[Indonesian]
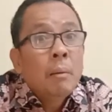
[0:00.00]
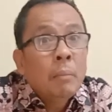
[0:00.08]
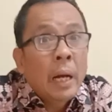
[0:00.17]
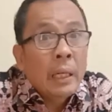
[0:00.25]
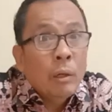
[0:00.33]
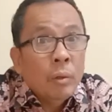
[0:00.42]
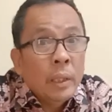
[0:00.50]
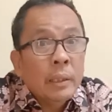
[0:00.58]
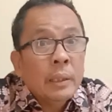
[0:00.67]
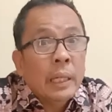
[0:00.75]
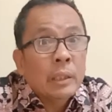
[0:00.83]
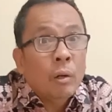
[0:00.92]

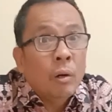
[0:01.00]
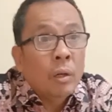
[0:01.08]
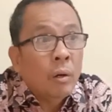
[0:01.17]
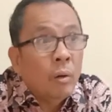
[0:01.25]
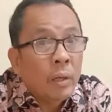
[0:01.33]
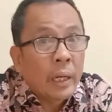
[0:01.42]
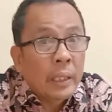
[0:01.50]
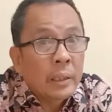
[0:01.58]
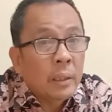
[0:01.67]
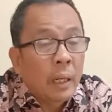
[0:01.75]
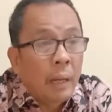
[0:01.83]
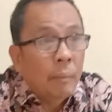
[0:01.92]
mayoritas orang-orang
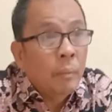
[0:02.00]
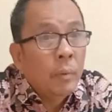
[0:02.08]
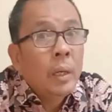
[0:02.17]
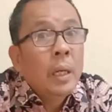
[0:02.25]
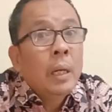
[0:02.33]
Islam,